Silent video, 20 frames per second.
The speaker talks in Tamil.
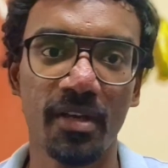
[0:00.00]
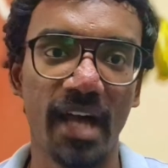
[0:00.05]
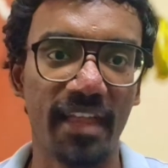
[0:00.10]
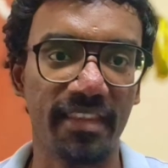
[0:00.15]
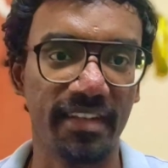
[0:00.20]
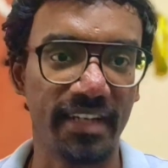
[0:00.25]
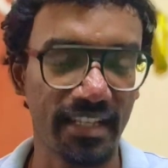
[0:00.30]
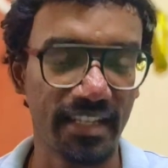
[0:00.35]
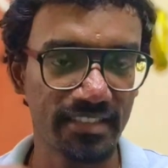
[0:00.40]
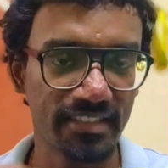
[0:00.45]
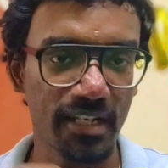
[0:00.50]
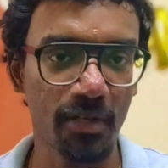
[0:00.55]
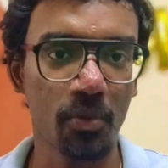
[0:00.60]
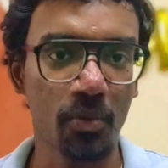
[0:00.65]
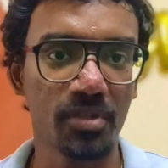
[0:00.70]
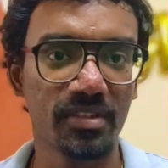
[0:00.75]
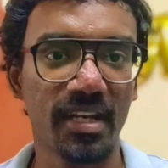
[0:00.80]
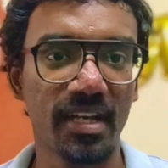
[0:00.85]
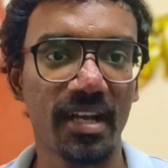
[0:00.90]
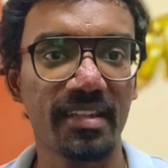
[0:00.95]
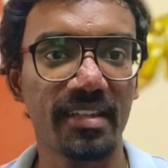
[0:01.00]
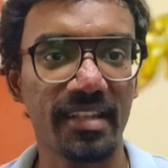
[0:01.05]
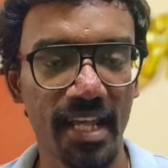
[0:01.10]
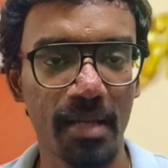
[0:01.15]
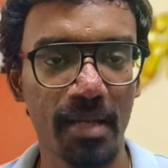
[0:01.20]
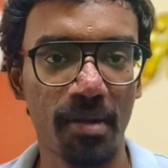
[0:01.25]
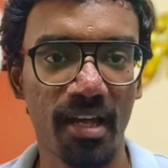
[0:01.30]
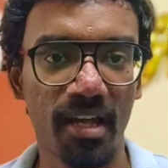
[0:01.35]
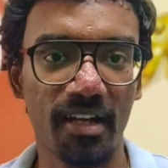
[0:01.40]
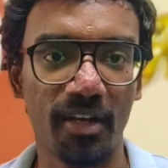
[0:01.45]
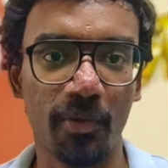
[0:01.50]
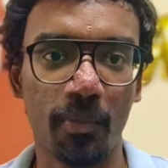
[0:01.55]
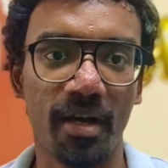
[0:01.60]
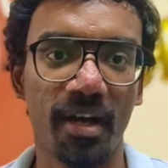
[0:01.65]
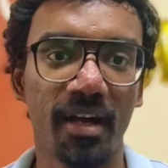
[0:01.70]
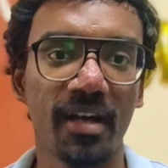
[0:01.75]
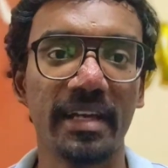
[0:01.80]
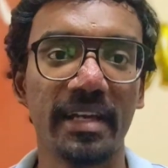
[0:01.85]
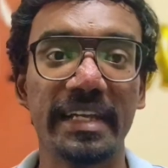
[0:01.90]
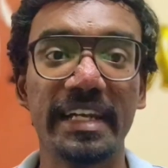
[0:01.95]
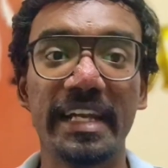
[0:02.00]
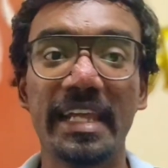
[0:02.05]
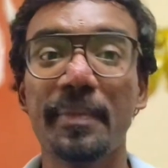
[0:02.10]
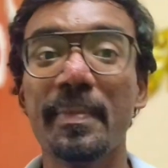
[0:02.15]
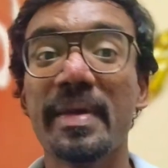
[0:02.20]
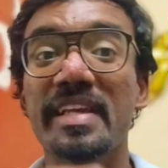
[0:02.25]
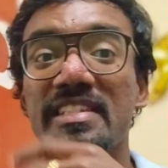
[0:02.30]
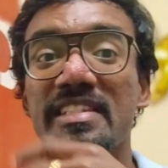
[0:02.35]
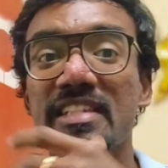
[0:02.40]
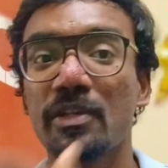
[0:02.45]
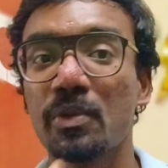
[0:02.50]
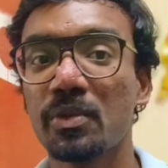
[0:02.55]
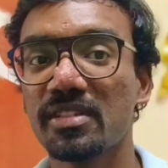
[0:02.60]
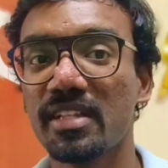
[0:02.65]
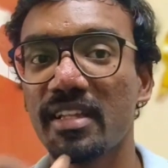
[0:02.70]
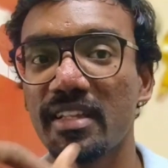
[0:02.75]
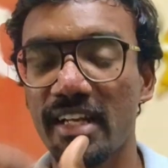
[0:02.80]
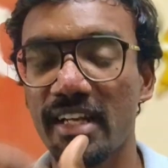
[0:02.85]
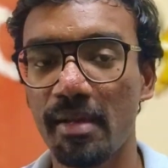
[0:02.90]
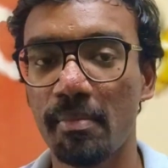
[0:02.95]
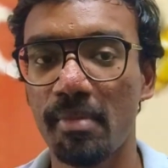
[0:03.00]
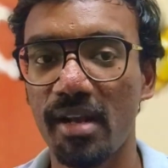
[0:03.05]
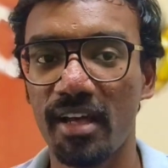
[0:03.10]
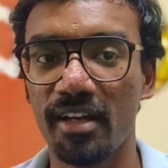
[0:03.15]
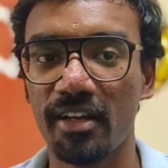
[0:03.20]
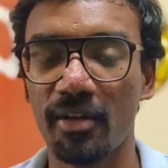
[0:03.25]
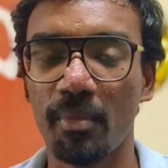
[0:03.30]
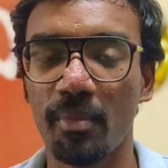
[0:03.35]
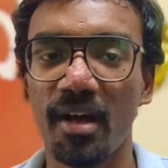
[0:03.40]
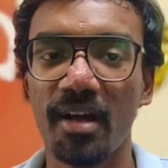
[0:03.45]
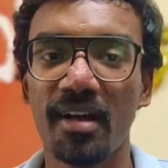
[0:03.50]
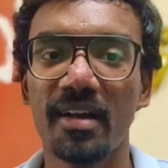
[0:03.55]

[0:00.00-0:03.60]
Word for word: அது டெக்ஸ்ட்டில் கொடுத்தா அது ரிலேபிளாக இருக்குமா இல்லை இமேஜில் கொடுத்தா அது ரிலேபிளாக இருக்குமா